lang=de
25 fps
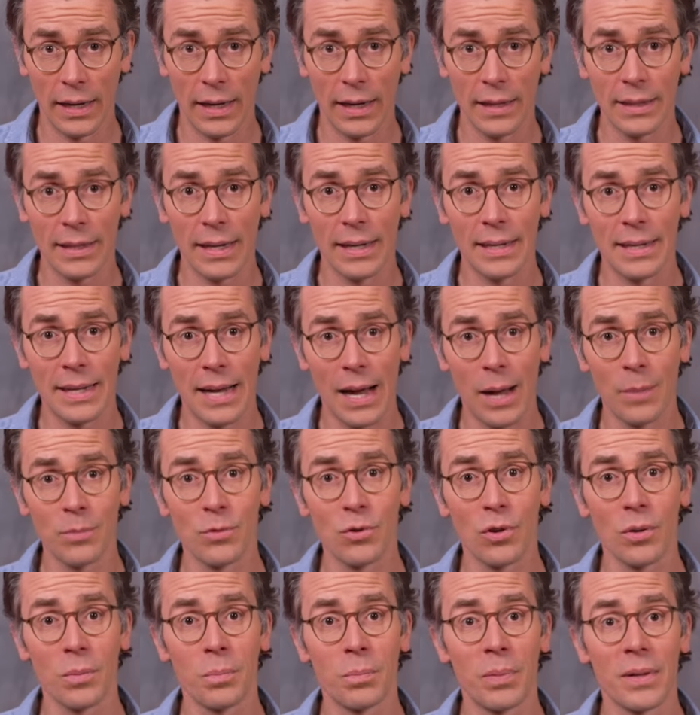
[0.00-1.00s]
Ja, dein
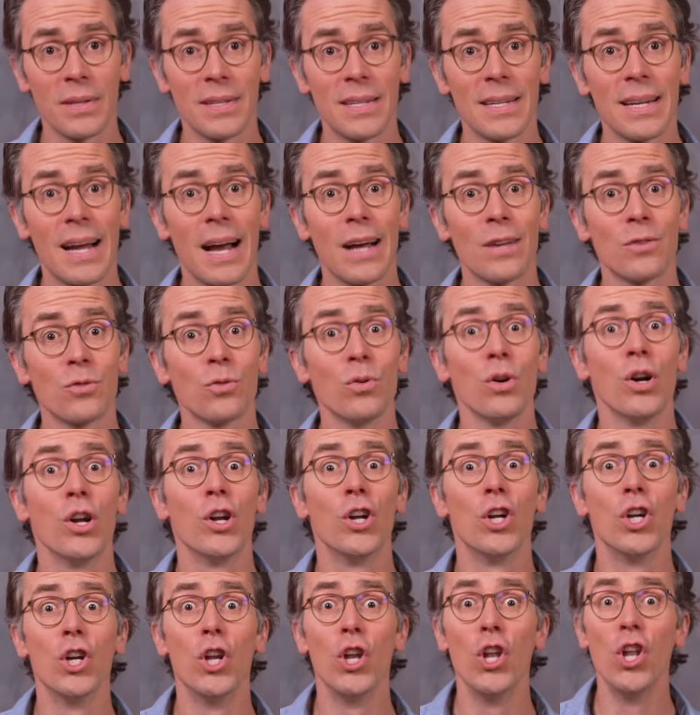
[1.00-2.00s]
Darmzotten passiert
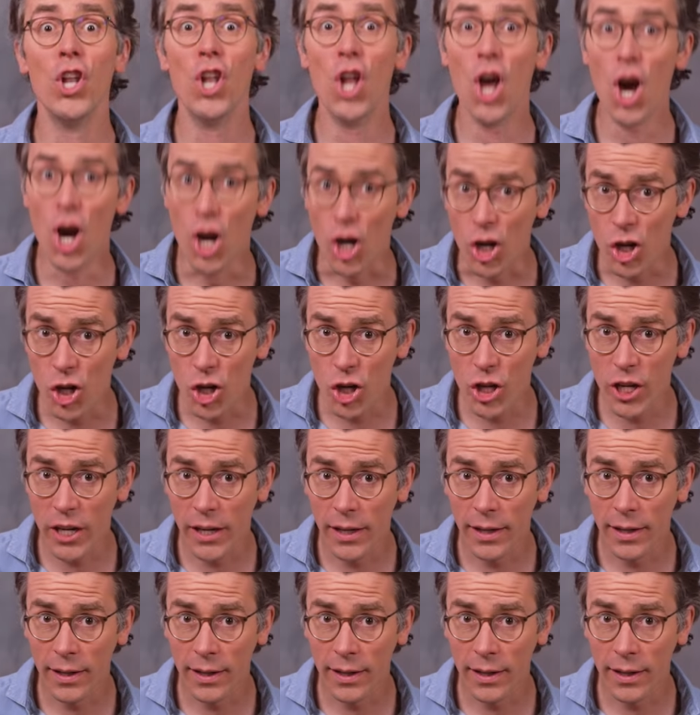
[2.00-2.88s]
also nichts.